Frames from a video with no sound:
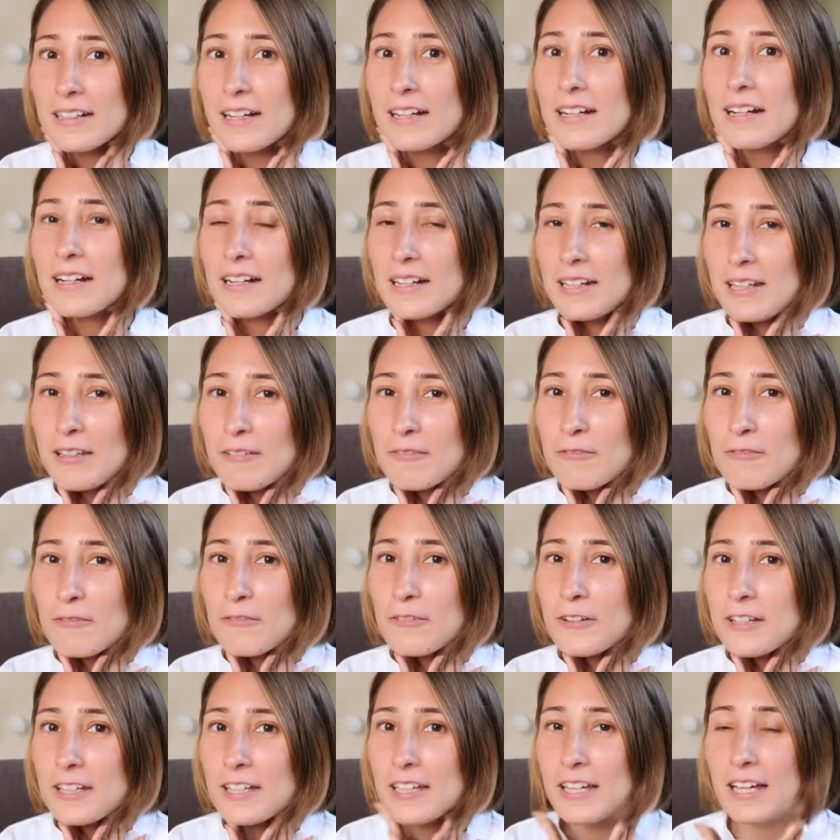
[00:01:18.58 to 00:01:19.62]
как
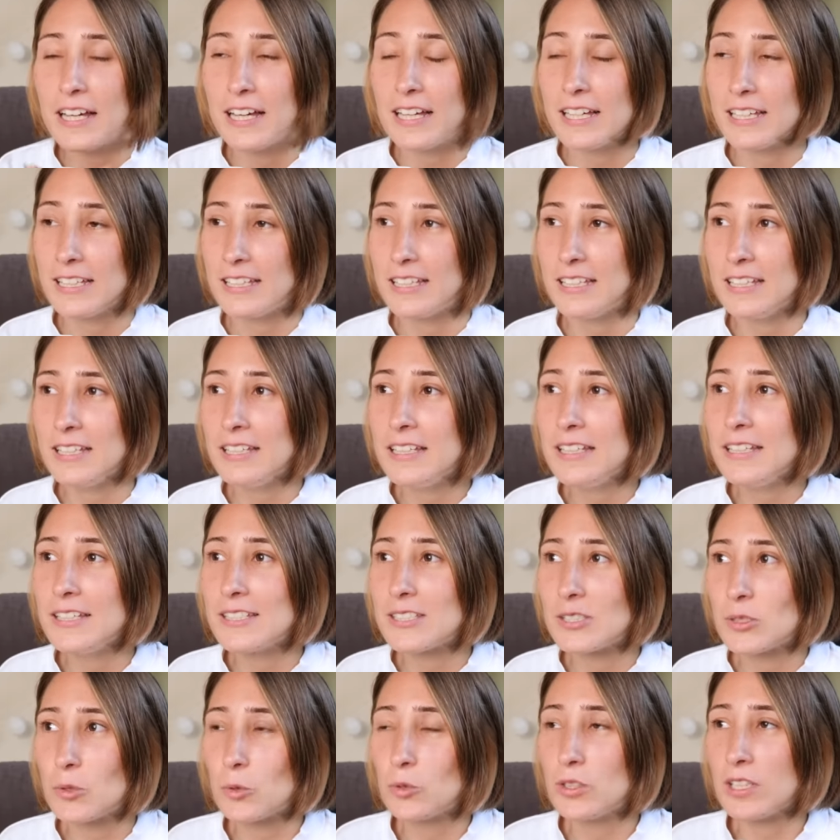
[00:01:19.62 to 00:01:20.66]
лимфы, и
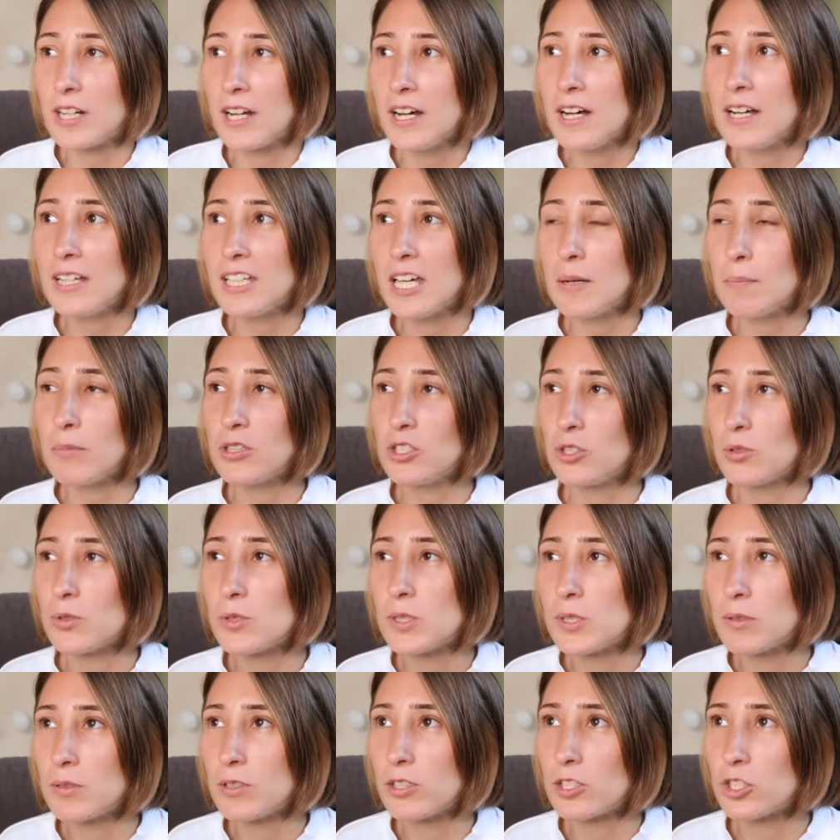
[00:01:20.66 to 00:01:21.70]
с утра я
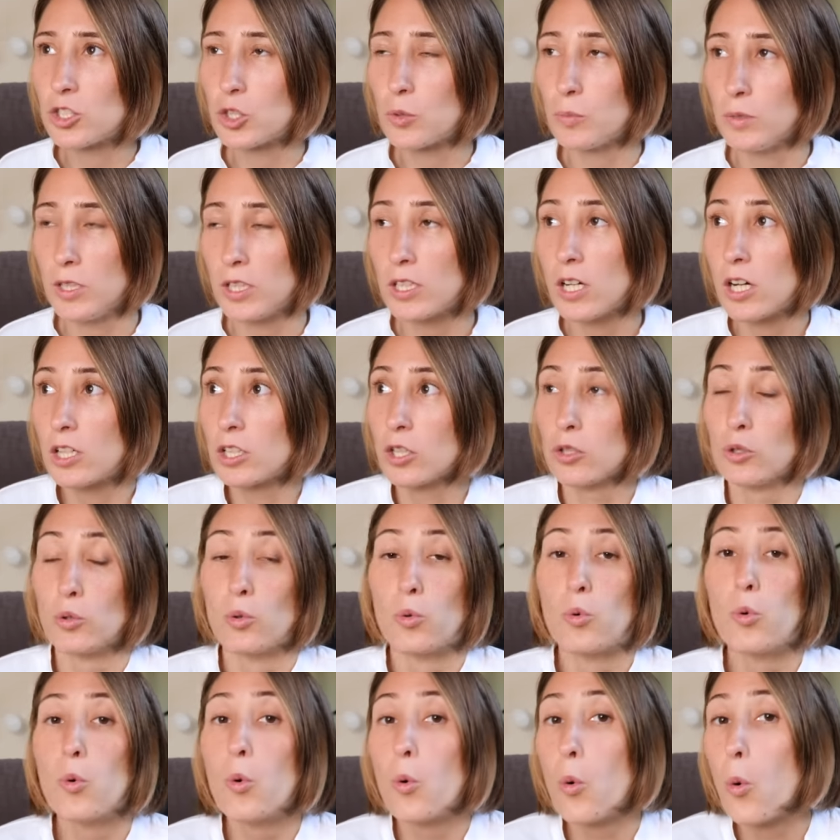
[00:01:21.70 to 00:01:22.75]
почувствовала, что мне как-то
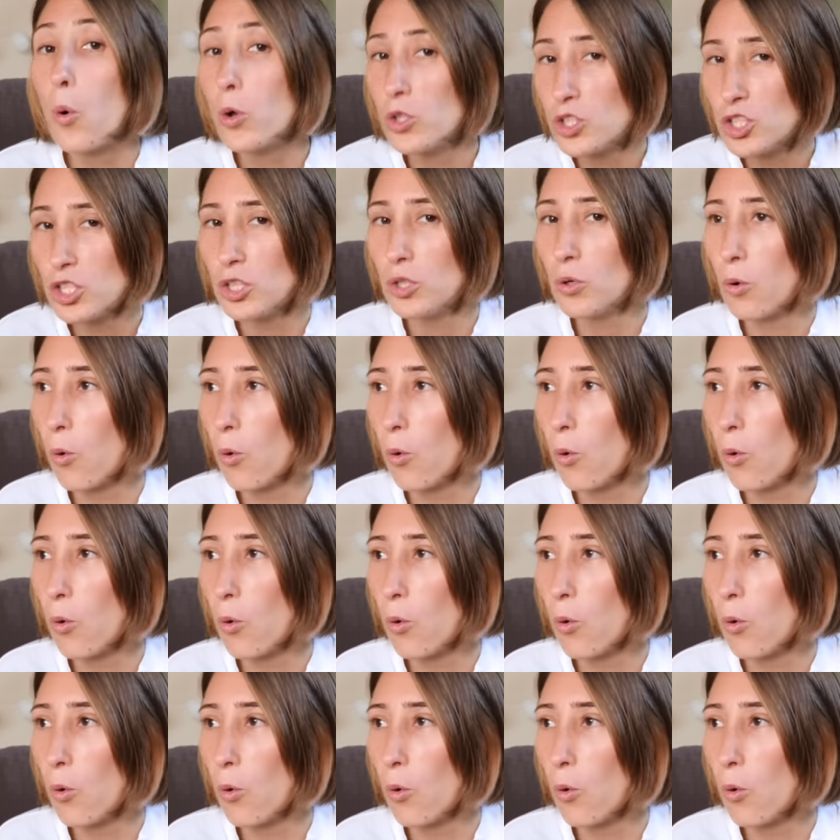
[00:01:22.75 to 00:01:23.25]
ну очень